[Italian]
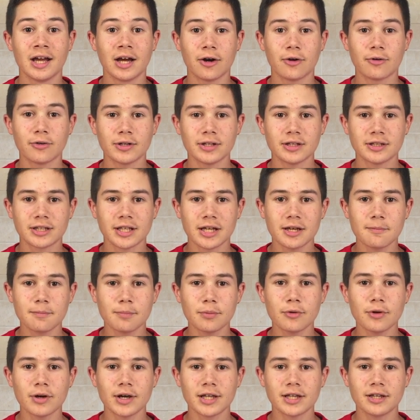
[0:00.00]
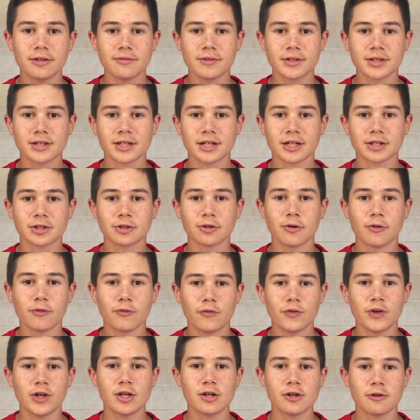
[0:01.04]
Con il tempo è diventata un
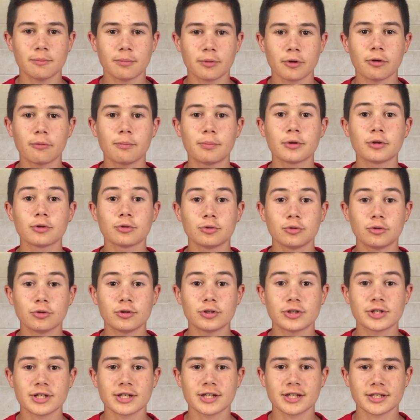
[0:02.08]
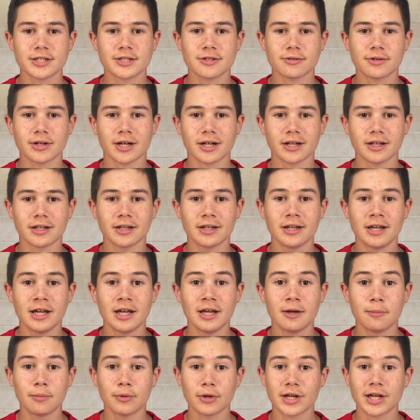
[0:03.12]
vero e proprio dolce nazionale,
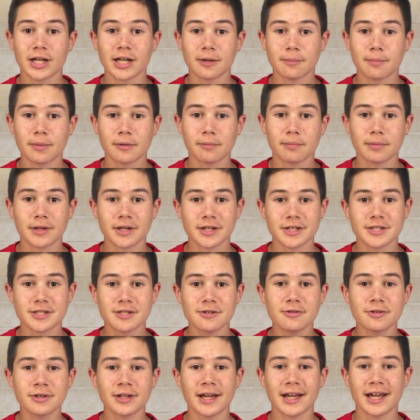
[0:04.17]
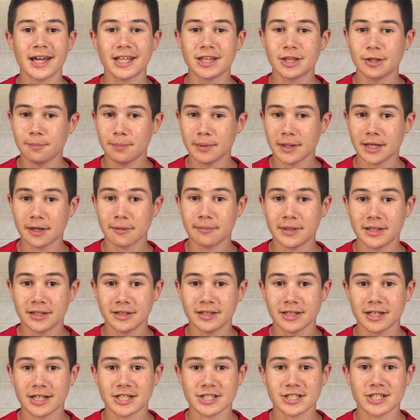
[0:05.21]
poiché la preparazione è
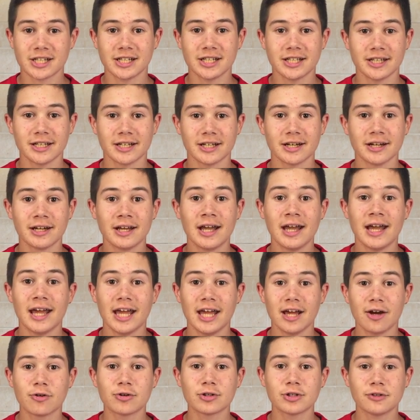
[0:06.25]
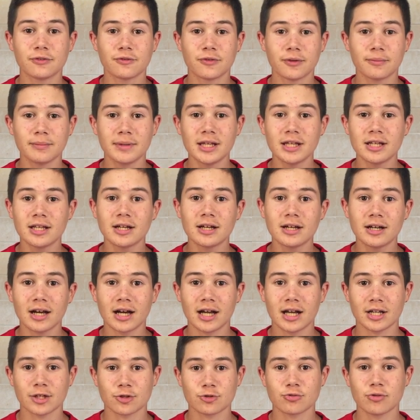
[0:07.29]
tipicamente casalinga e ogni famiglia
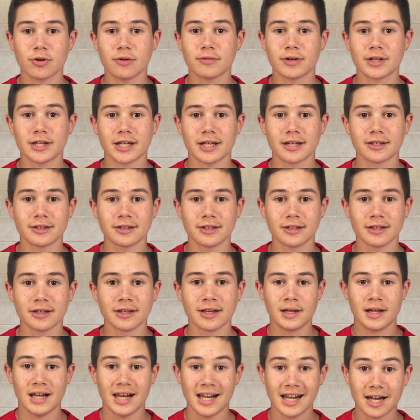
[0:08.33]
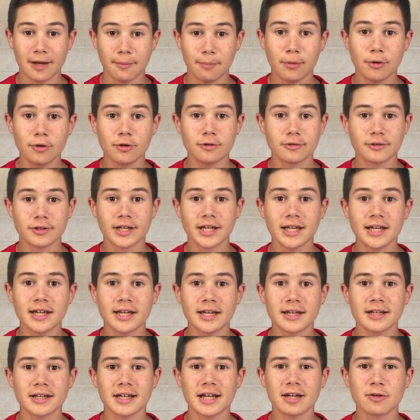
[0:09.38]
ha la sua variante. La Napoleon
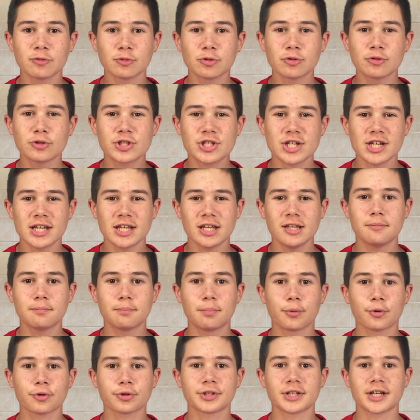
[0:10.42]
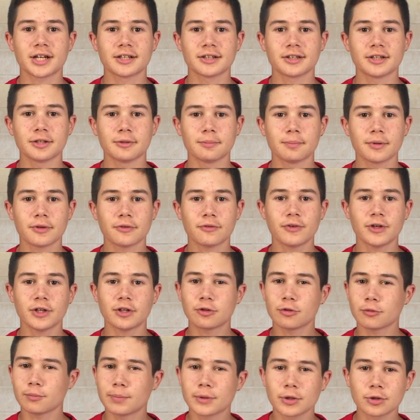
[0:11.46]
Cake è un dolce importante,
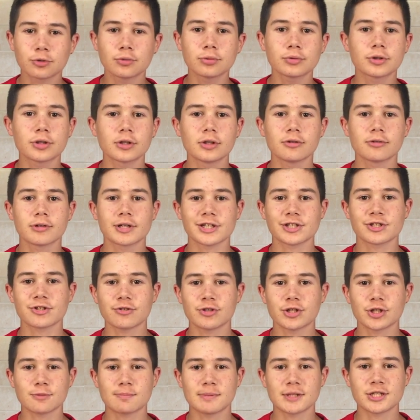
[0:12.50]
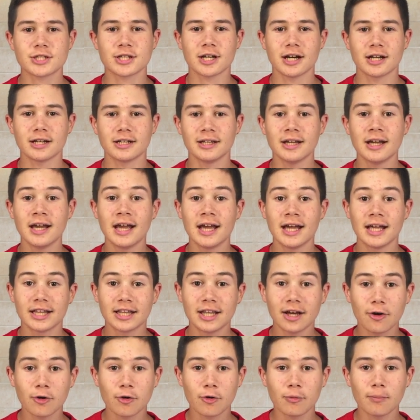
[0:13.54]
perfetto per tutte le occasioni speciali,
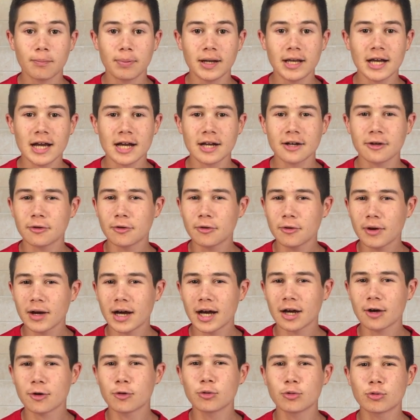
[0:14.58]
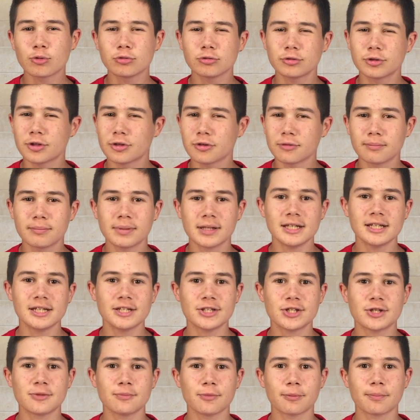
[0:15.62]
da un compleanno a concludere un
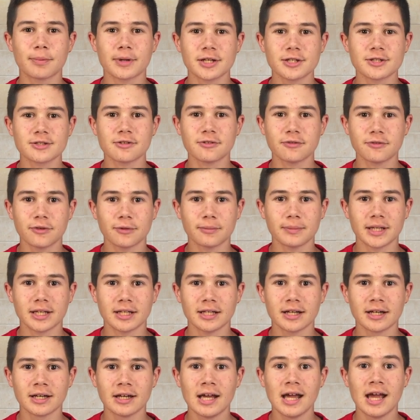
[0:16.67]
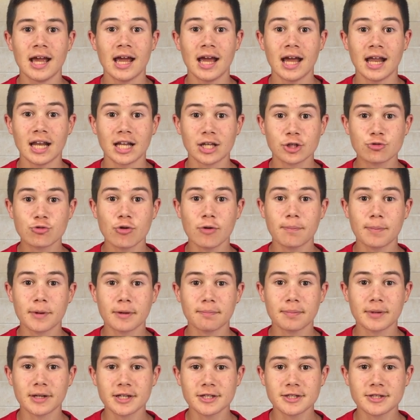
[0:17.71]
bellissimo pranzo in famiglia. La sua
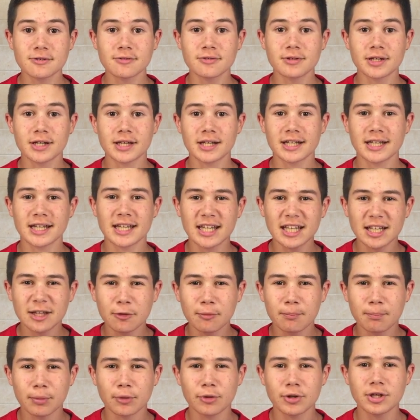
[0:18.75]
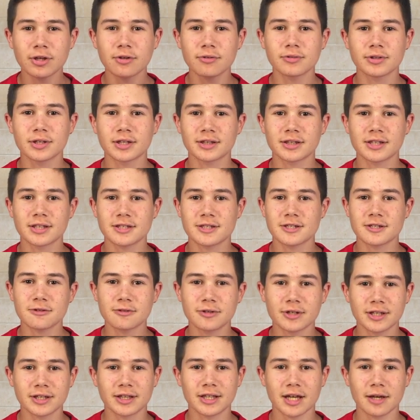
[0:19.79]
preparazione richiede un pochino di
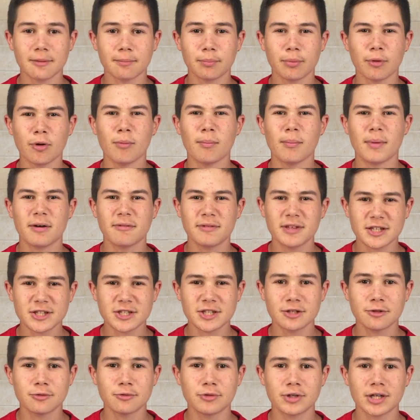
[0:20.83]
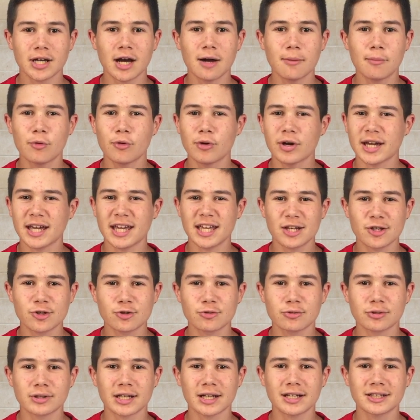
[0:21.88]
attenzione e tempo, ma vi assicuriamo che i
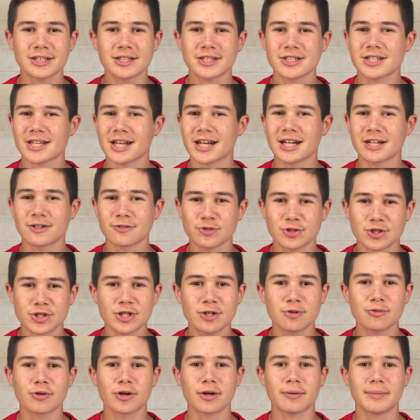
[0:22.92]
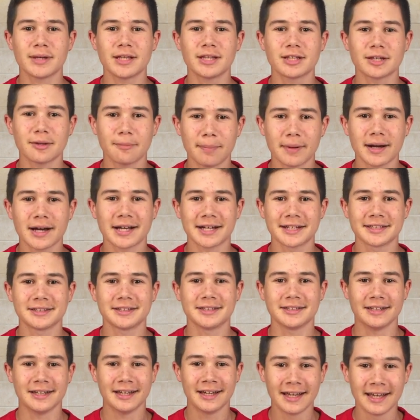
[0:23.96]
risultati saranno sicuramente
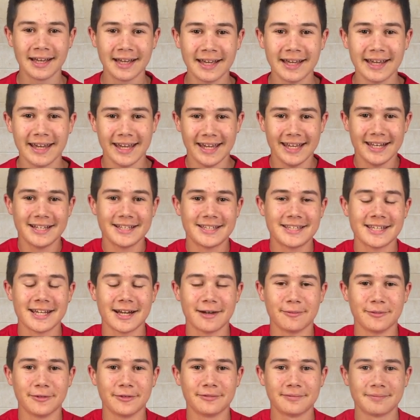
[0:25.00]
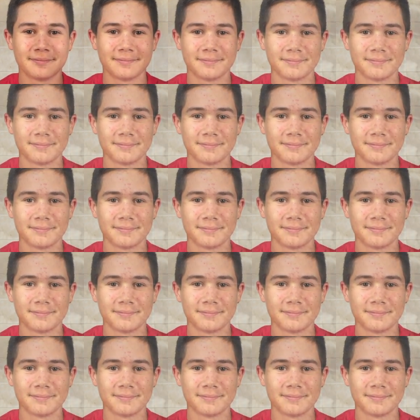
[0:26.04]
appaganti. Iniziamo!